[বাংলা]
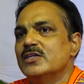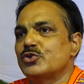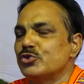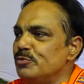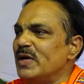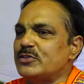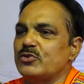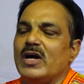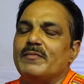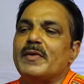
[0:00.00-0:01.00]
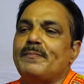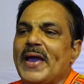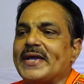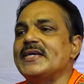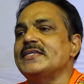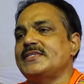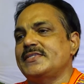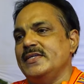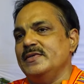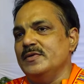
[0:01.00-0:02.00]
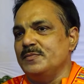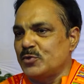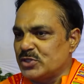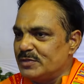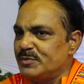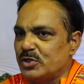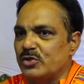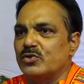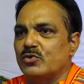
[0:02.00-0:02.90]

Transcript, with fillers: শুধুমাত্র আমরা প্যাকেট প্রসাদ বিতরণ